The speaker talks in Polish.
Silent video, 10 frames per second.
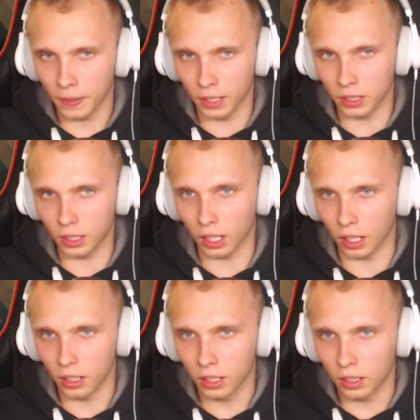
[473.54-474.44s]

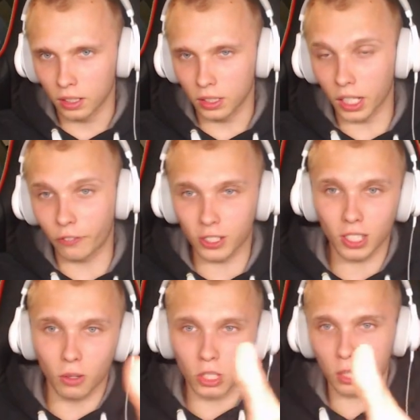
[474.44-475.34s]
Jedynka jak
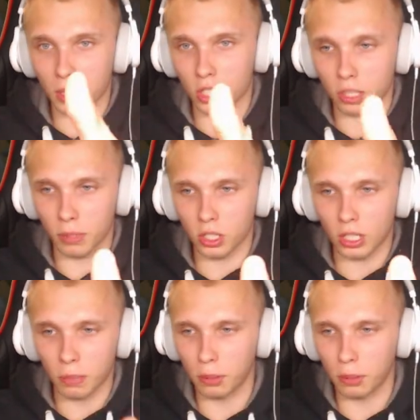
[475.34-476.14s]
wesoło, zobaczcie, będzie ich